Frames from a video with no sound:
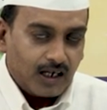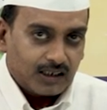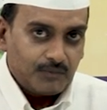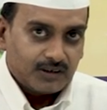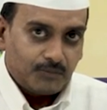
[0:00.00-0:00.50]

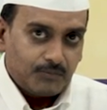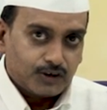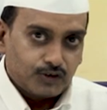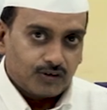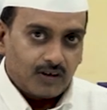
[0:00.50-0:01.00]
गुवाहाटी में जब
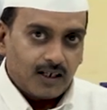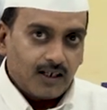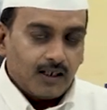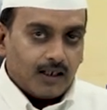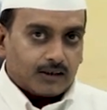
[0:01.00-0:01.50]
मशहूर है
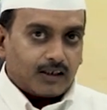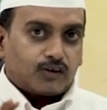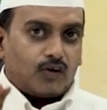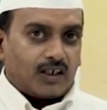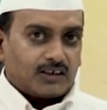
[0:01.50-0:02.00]
तो
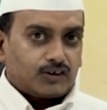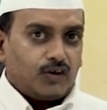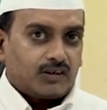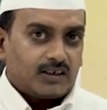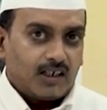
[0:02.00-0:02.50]
थोड़ा सा
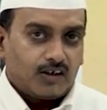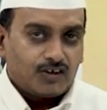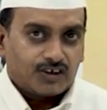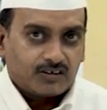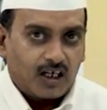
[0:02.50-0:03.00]
छोटा सा
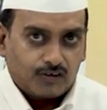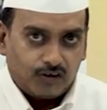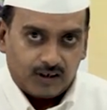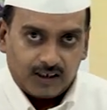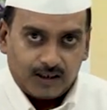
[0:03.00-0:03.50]
एगो स्टॉल
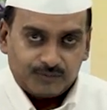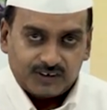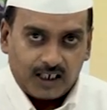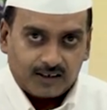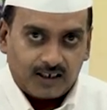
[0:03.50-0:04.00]
खोल लिए हम
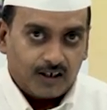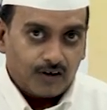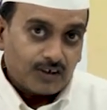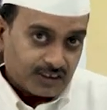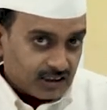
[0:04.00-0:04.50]
चाय का
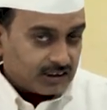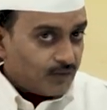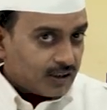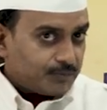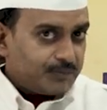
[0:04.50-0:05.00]

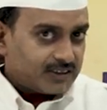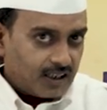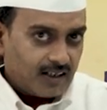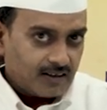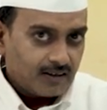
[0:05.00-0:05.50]
स्टेशनवा के
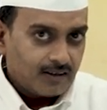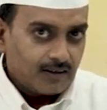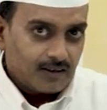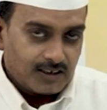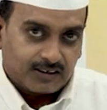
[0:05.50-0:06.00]
पीछे
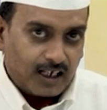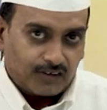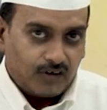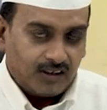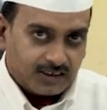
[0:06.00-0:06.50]

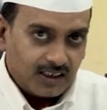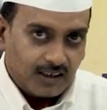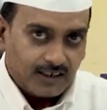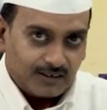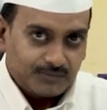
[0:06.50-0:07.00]
स्टॉल खोल लिए
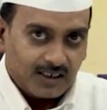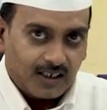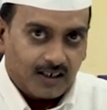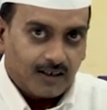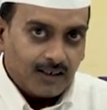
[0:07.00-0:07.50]
ठीक है समझे
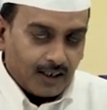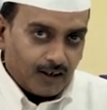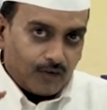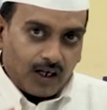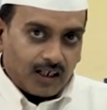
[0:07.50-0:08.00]
ना
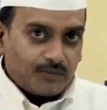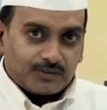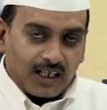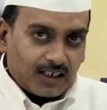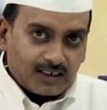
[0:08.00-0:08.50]
वहाँ हम
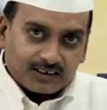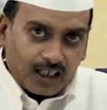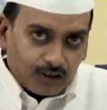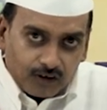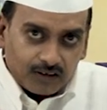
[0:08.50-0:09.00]
चाय का
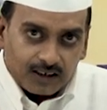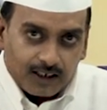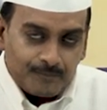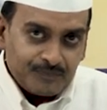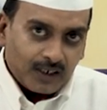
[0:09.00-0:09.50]
स्टॉल खोल
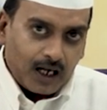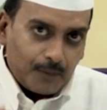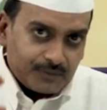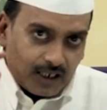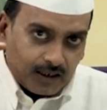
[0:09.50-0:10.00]
लिए
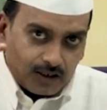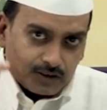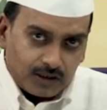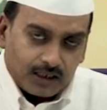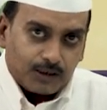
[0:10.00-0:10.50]
अब चाय का
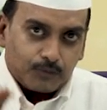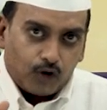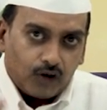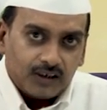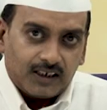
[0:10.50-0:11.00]
स्टॉल जब
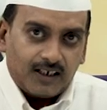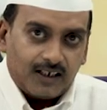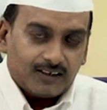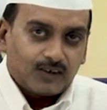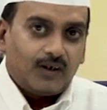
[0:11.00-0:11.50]
खोल लिया
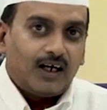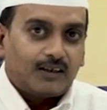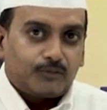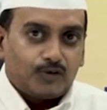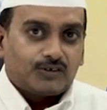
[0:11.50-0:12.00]
है तो वहाँ
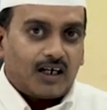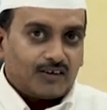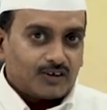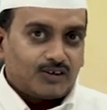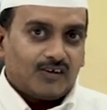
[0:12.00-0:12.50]
तब तो दो चार
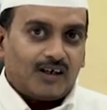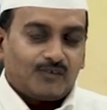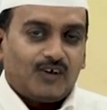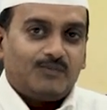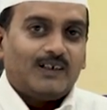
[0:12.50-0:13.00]
दस लोग
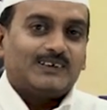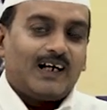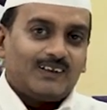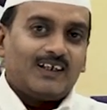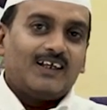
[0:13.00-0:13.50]
हमको
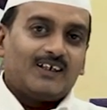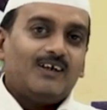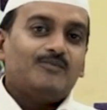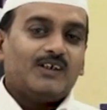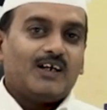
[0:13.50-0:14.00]
पहचानने
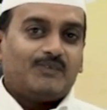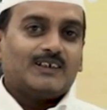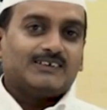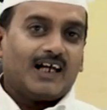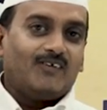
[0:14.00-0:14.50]
लगे बी ए
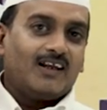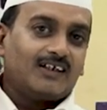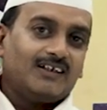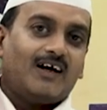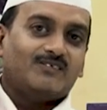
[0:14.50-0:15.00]
पास चाय वाला
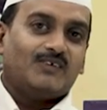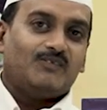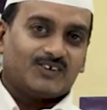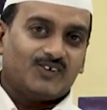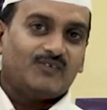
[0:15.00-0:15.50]
के नाम से
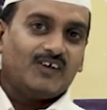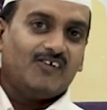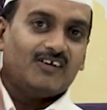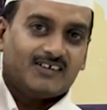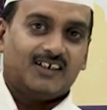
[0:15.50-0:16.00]
मशहूर भी
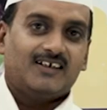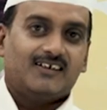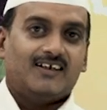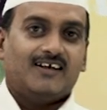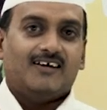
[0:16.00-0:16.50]
हो गए ठीक
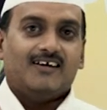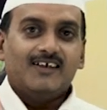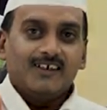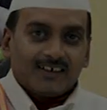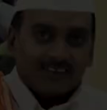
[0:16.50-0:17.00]
है ना
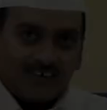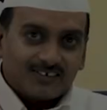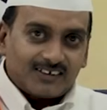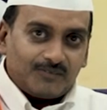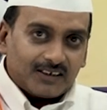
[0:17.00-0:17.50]
तो
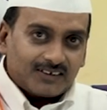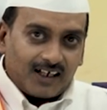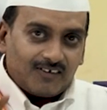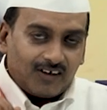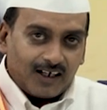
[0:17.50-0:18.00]
उसके बाद
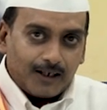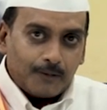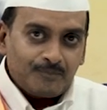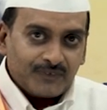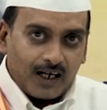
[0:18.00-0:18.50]
क्या हुआ है
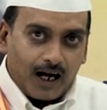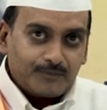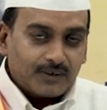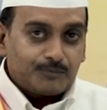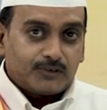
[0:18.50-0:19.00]

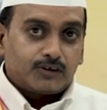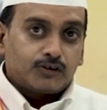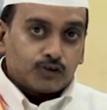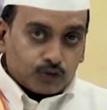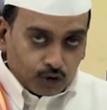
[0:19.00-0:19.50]
अब
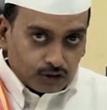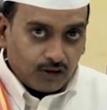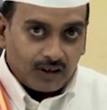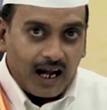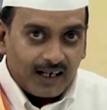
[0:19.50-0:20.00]
जब कुछ
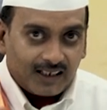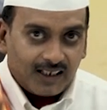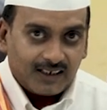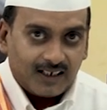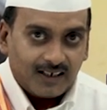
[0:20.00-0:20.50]
लोग आने
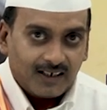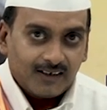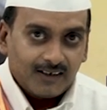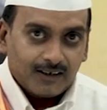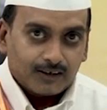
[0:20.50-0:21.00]
लगे
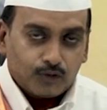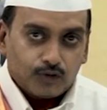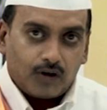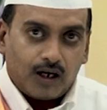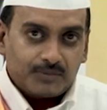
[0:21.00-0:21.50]
हैं तो
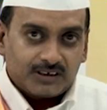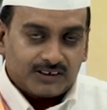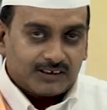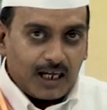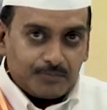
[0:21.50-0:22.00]
वो हमसे
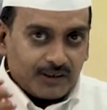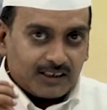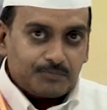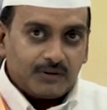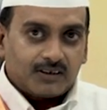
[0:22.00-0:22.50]
चाय
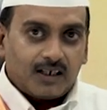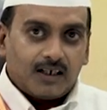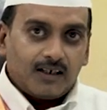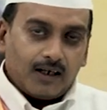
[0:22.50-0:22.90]
पीते पीते